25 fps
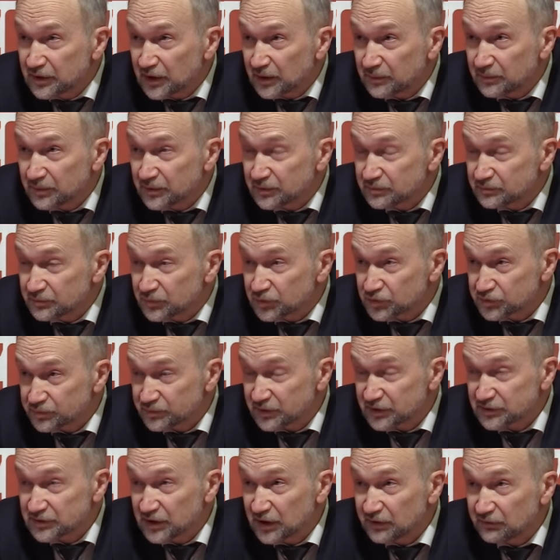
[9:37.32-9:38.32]

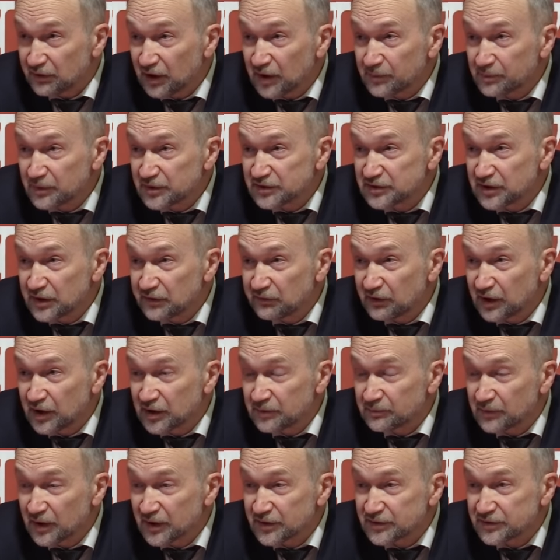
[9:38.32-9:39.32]
на словах
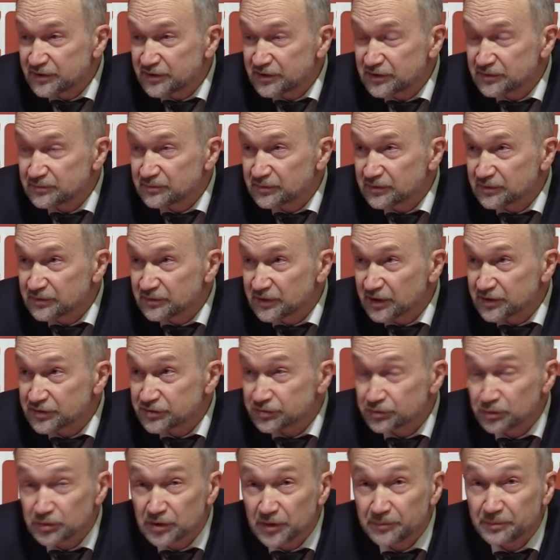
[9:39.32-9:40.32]
признавали марксизм, да,
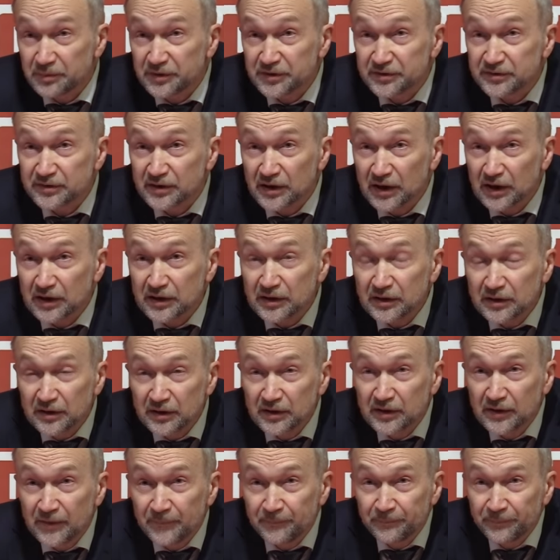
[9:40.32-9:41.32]
что-то писали
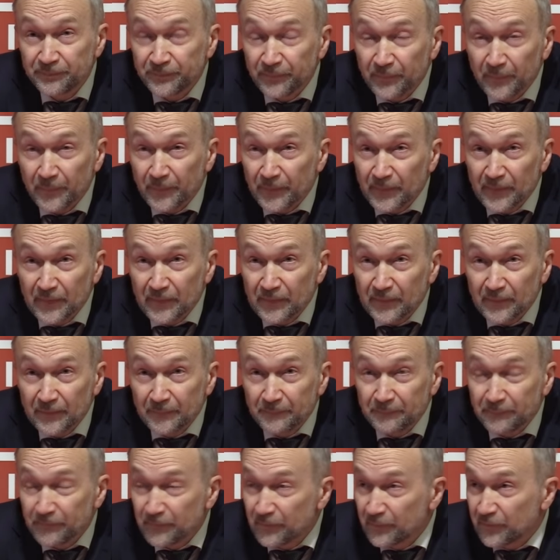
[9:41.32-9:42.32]

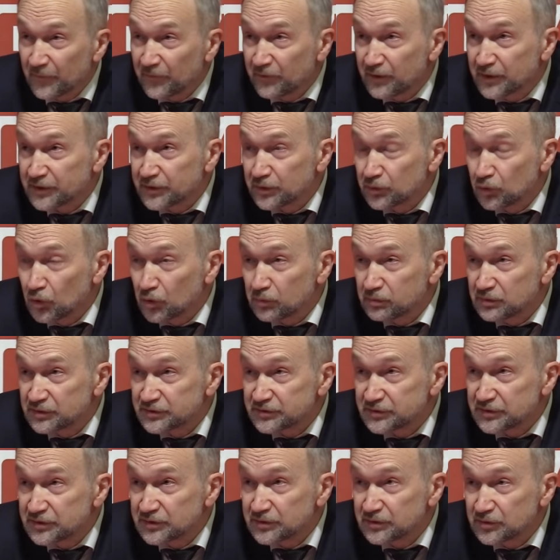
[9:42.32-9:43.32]
в этой
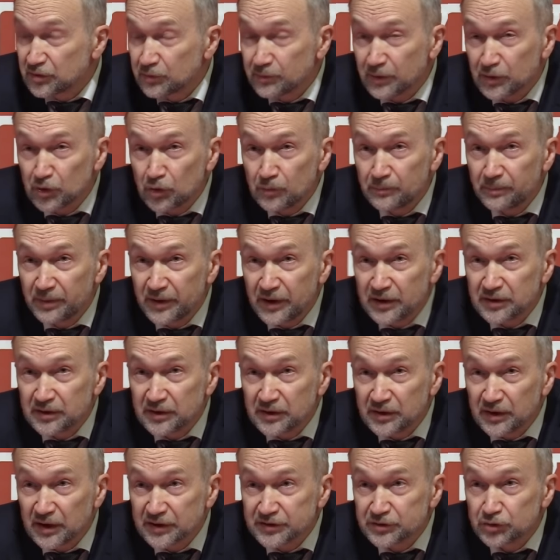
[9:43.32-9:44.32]
области, но потом
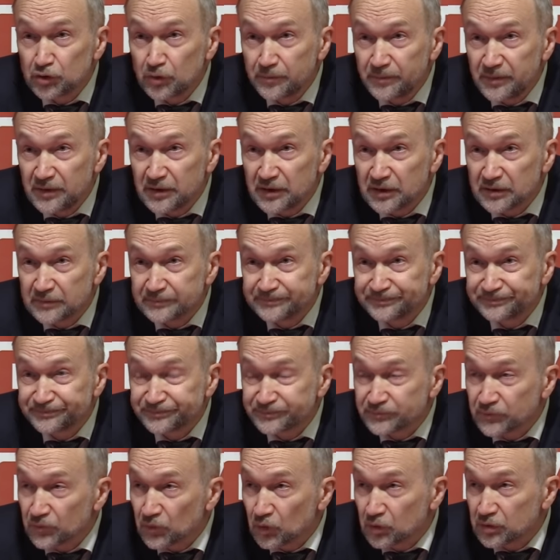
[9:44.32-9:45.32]
предали, отступили
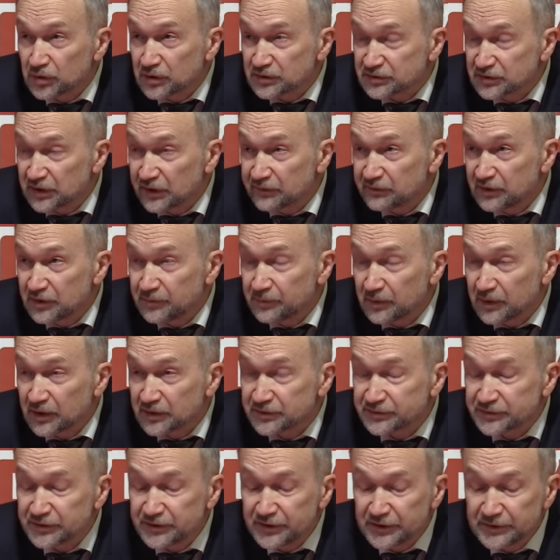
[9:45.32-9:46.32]
от основных
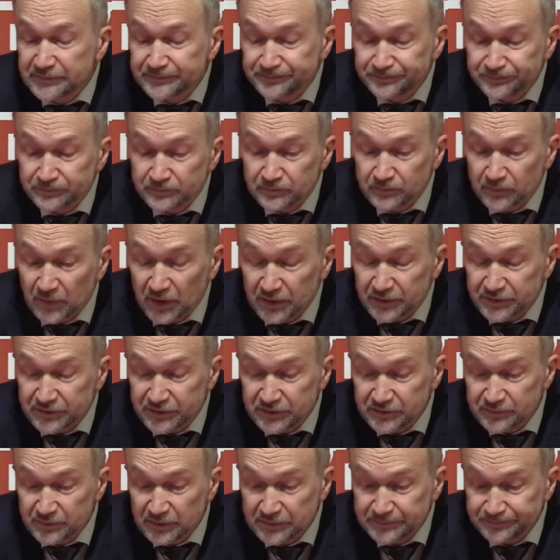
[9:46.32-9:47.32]
положений
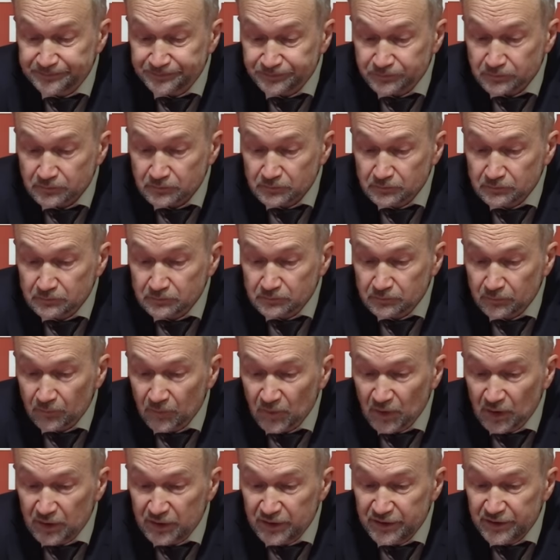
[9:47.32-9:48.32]
марксизма,
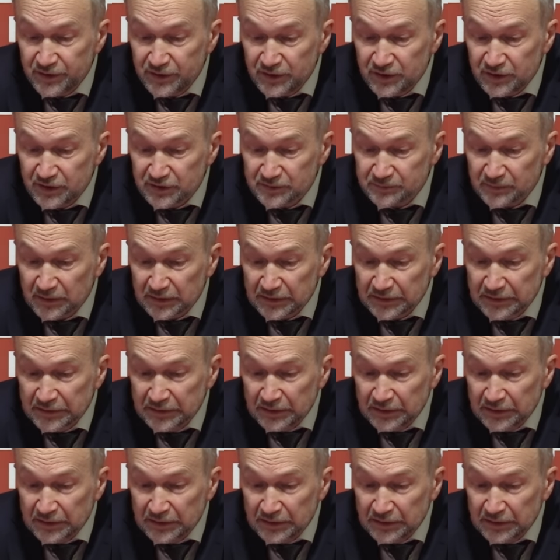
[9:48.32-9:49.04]
ленинизма.